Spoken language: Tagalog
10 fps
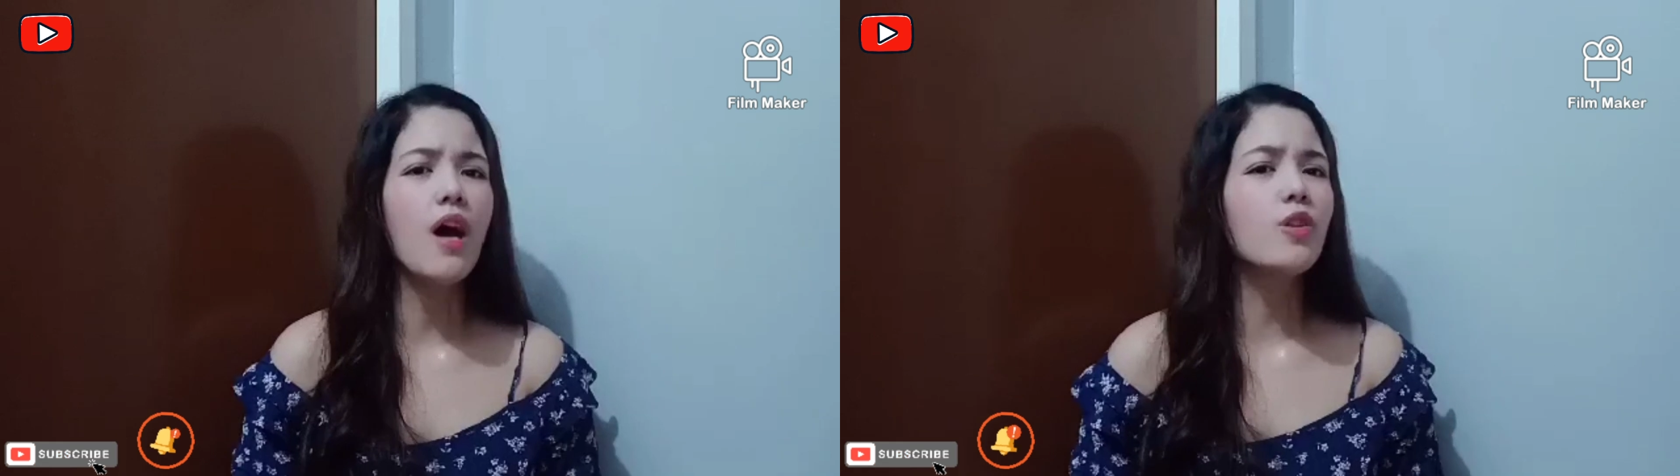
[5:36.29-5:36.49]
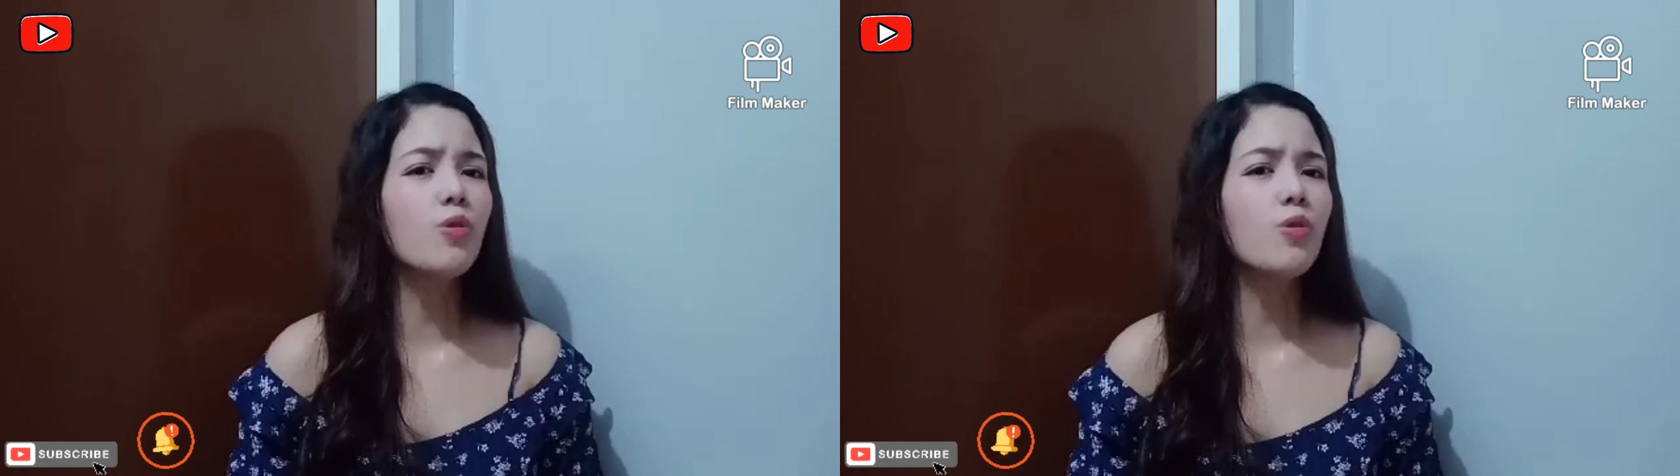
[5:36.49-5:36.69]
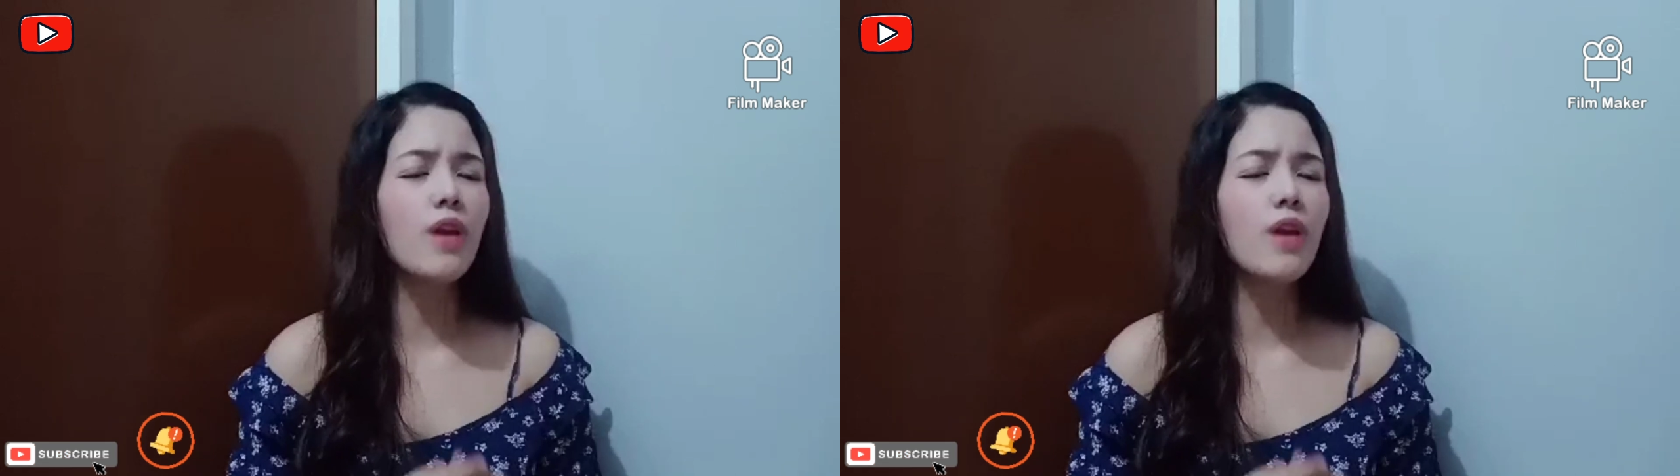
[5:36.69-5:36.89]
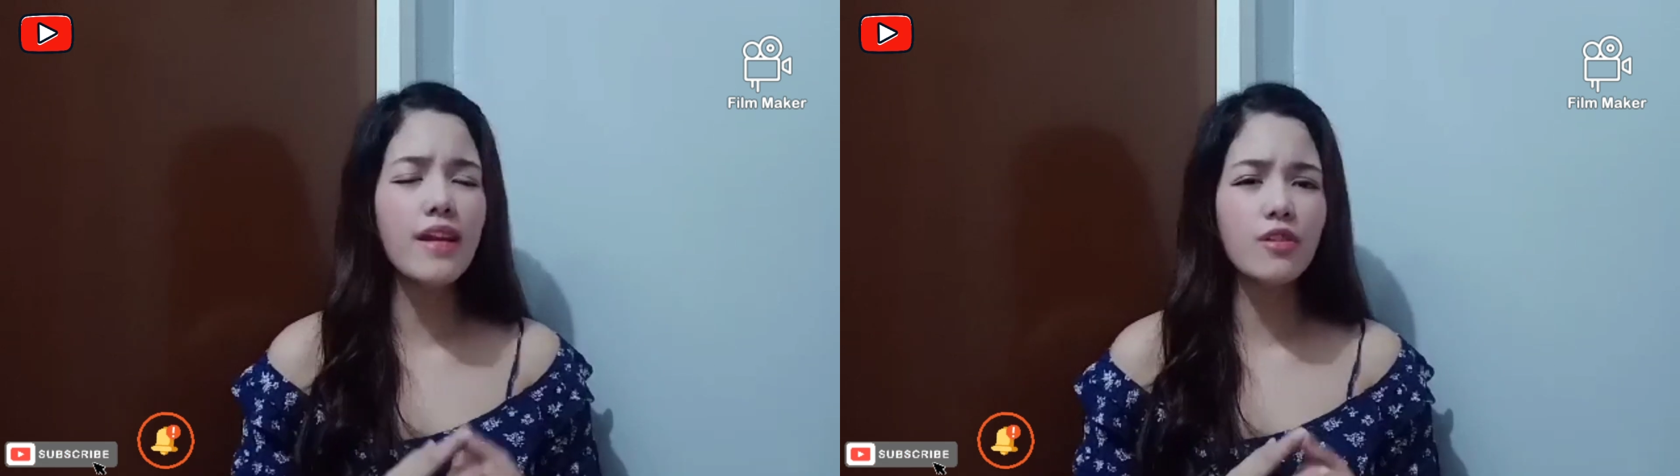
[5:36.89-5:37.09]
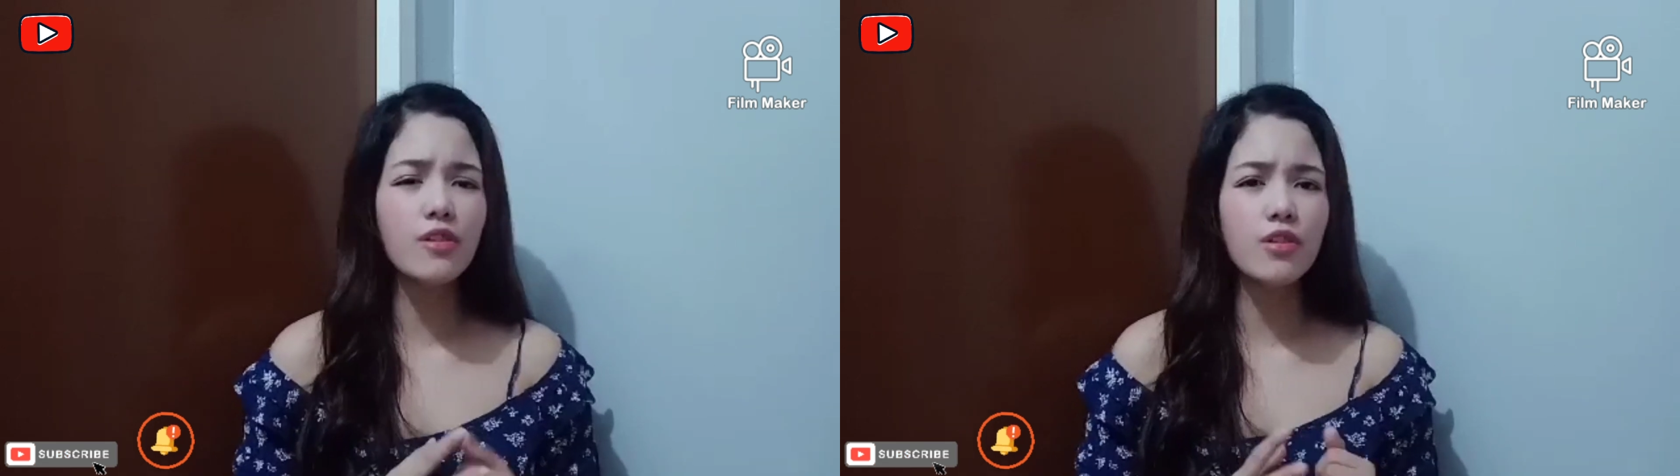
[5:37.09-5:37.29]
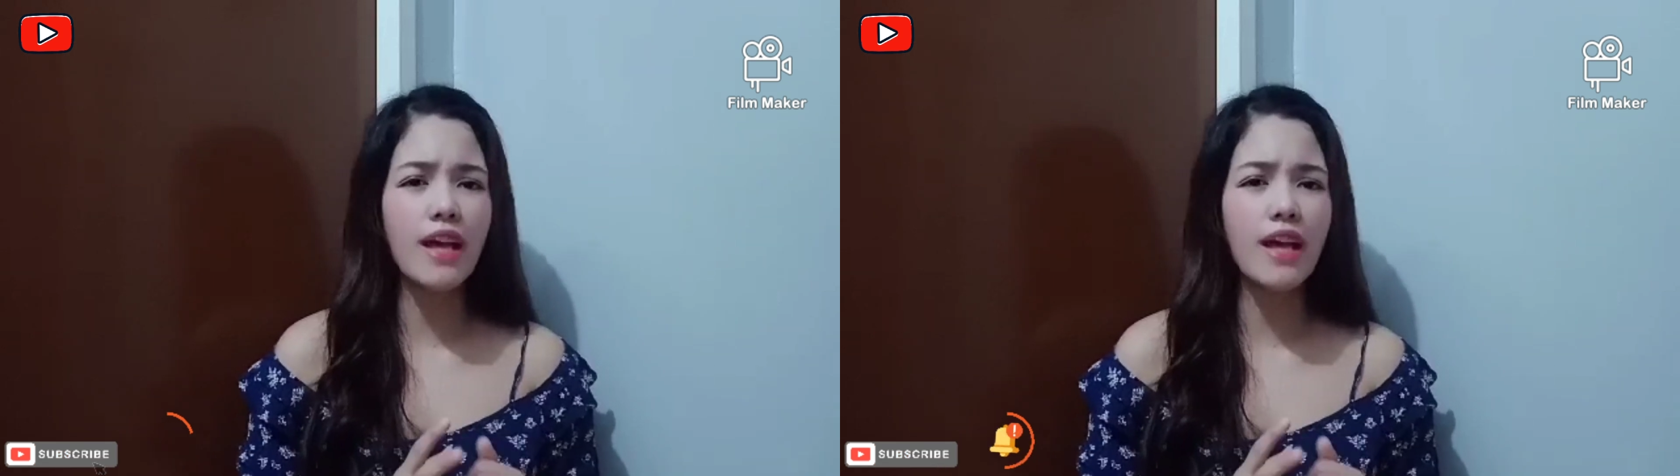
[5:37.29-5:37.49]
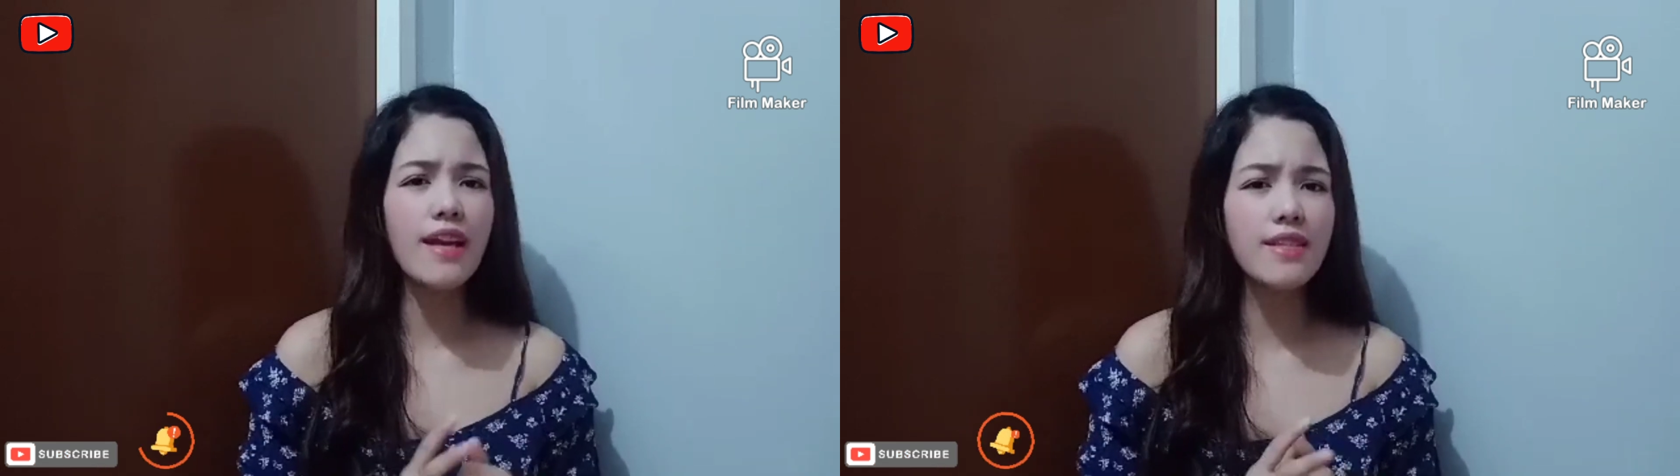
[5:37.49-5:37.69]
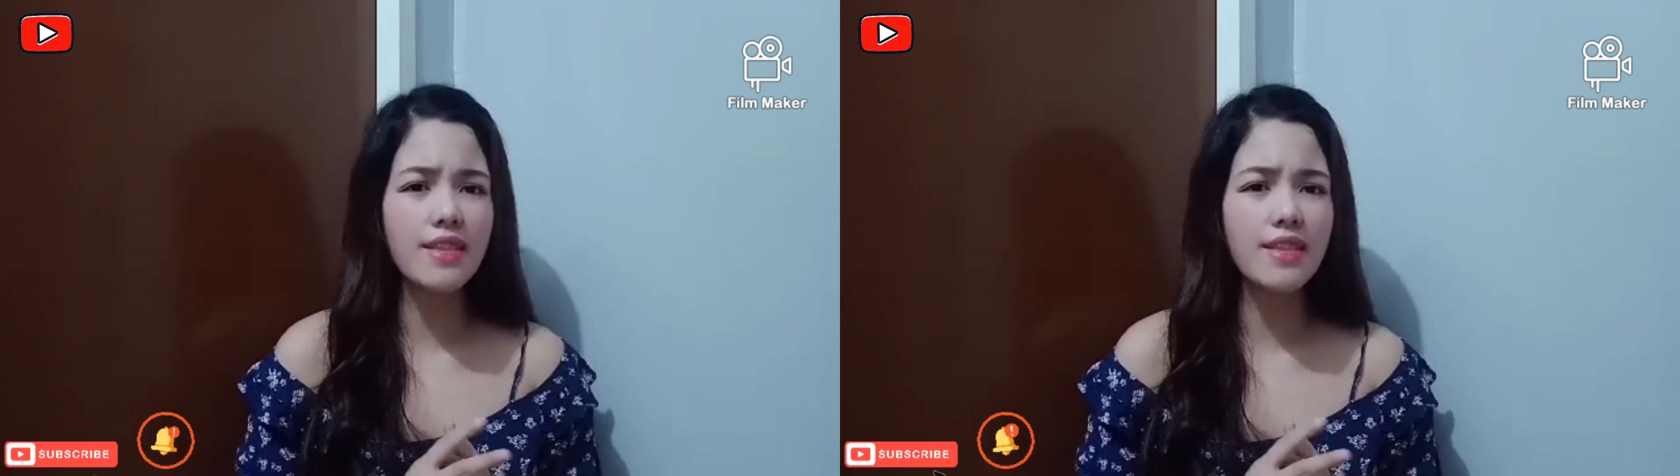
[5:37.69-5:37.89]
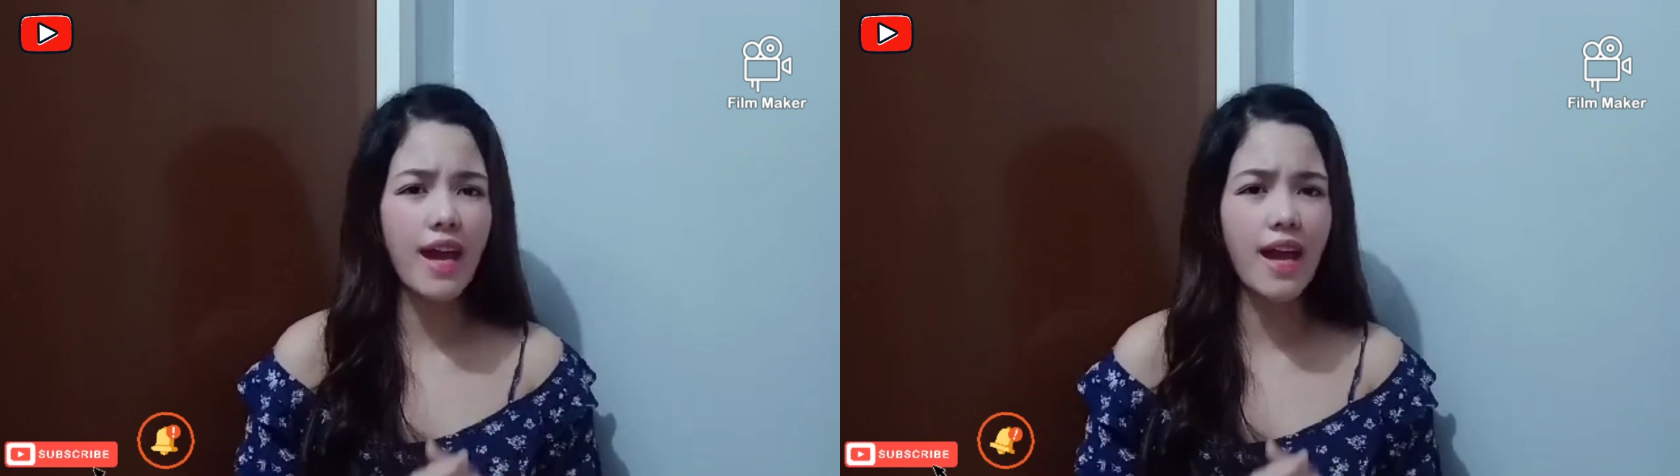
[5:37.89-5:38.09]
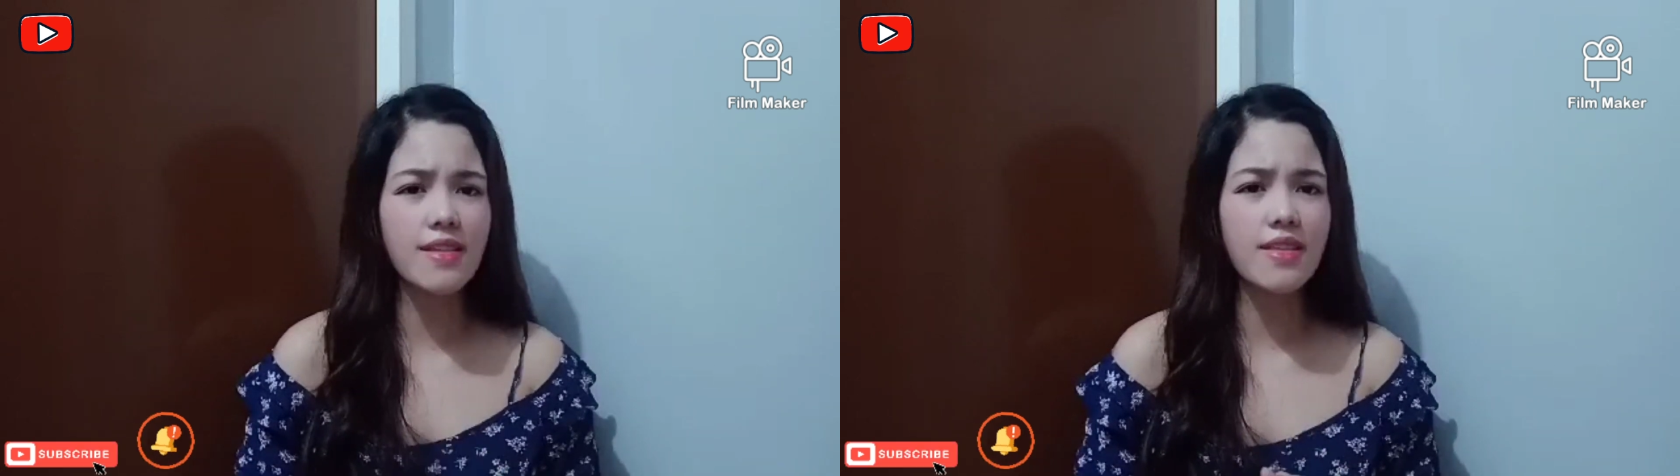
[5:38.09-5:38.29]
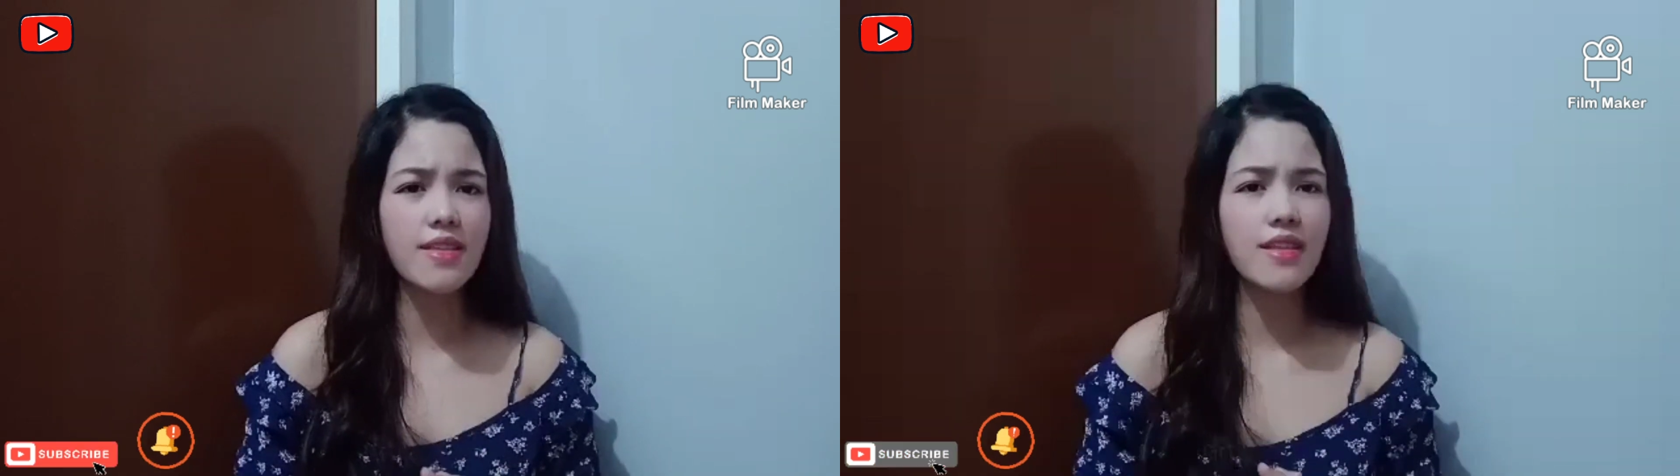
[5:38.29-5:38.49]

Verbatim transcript: Tulad ng social distance,